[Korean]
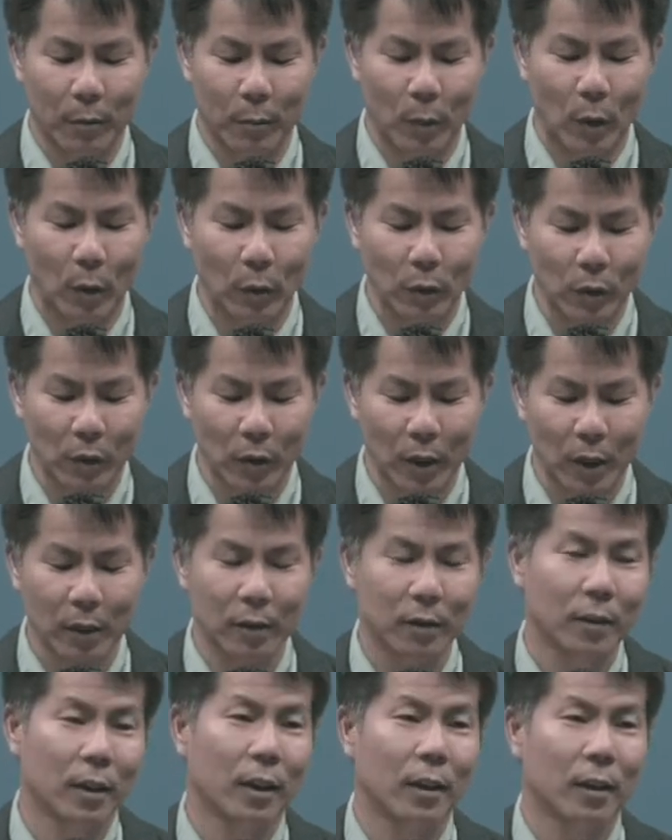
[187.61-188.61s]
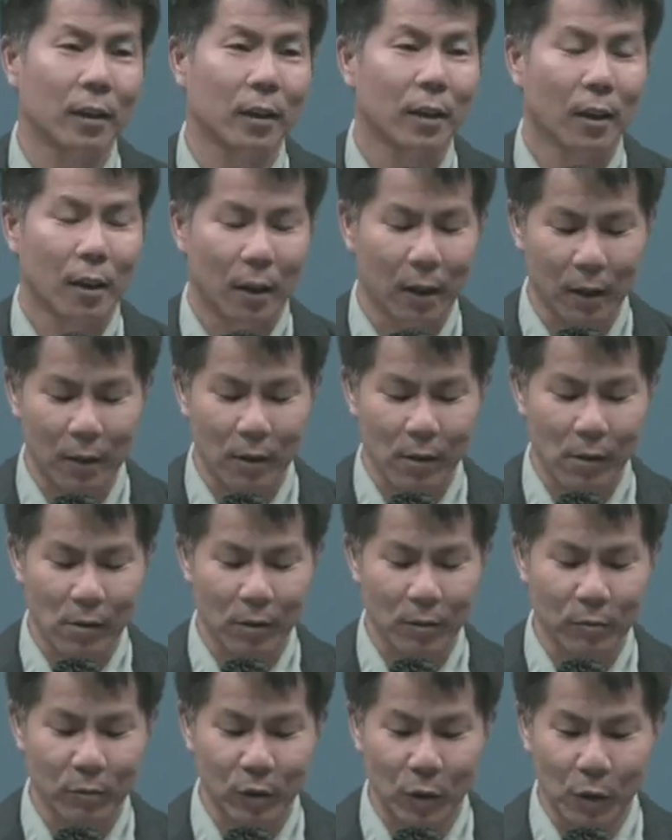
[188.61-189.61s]
명령하는데 예,
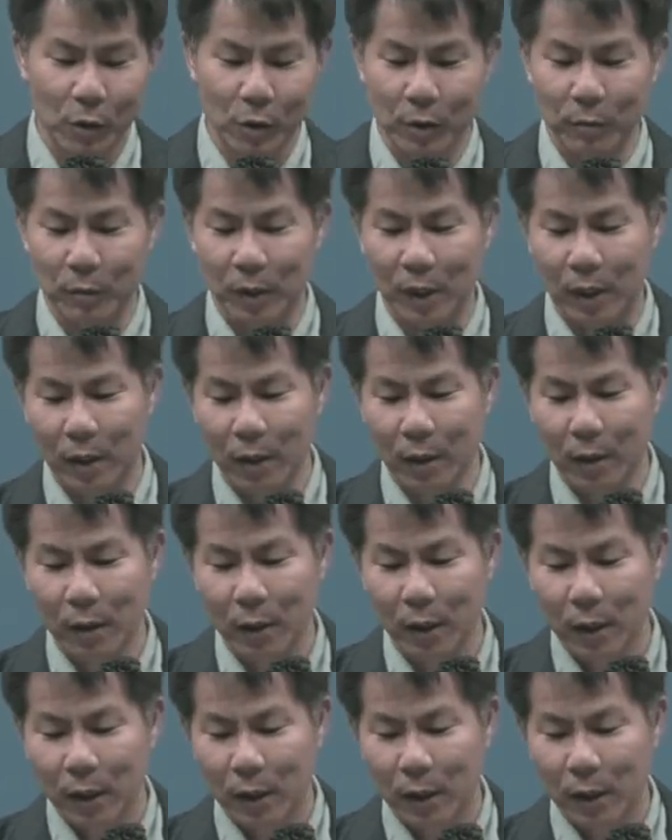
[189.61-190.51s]
그것은 무엇입니까?